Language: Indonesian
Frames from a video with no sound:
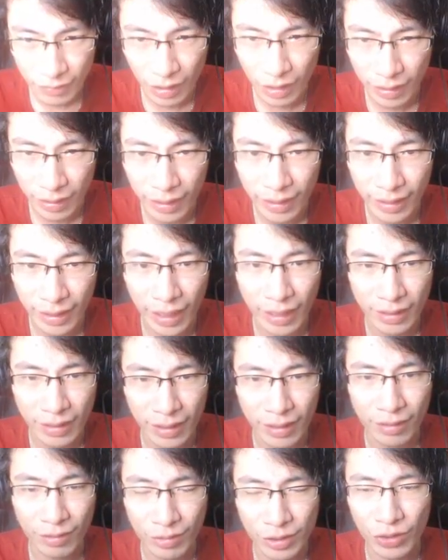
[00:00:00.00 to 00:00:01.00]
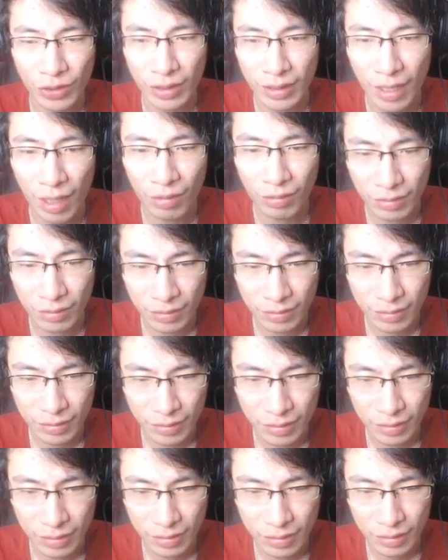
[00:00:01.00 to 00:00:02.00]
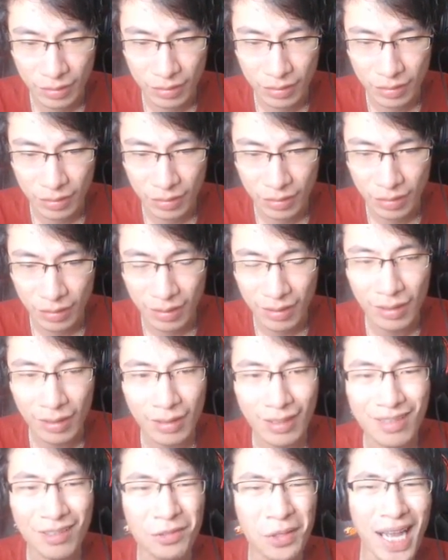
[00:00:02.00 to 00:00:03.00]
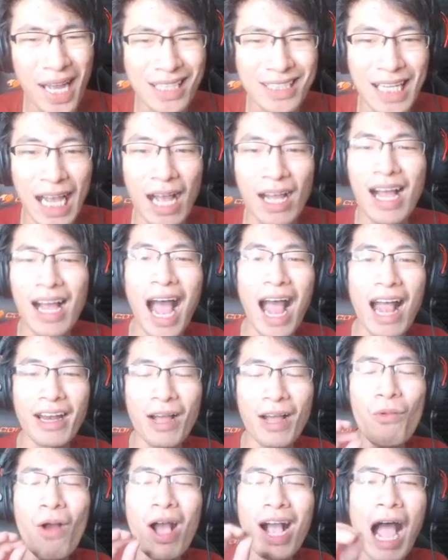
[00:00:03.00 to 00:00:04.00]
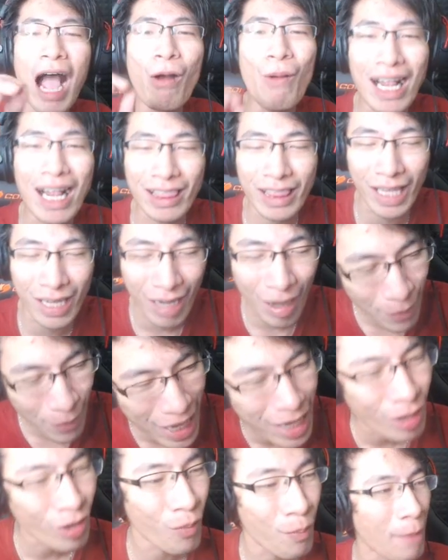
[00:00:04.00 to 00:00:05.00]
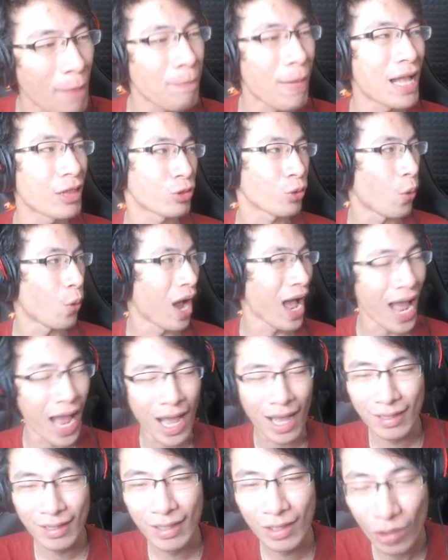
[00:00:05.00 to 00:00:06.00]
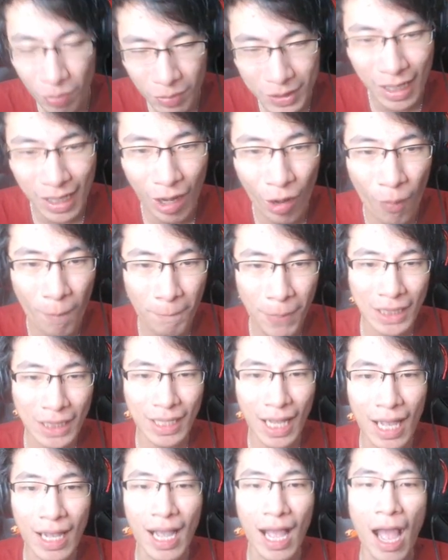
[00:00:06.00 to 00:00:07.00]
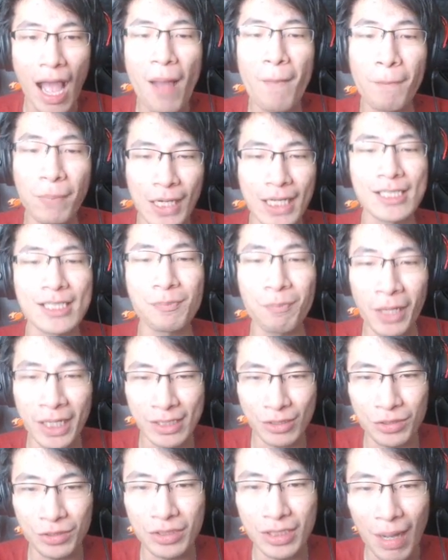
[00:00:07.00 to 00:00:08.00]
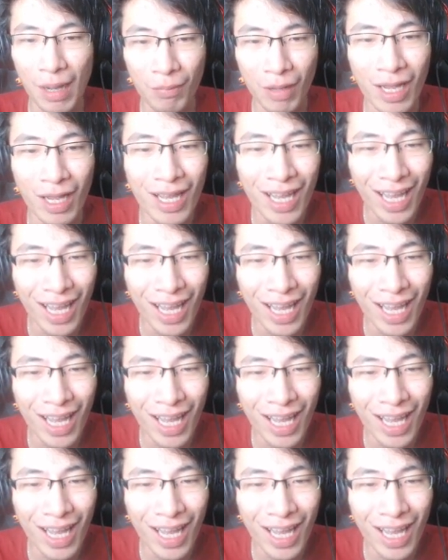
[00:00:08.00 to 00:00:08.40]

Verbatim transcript: Nah, iya, iya, gue juga tahu. Eh tentu aja. Ada gua khawatir sama lo bapak tua. Lo bisa lompat kagak? Press space to jump.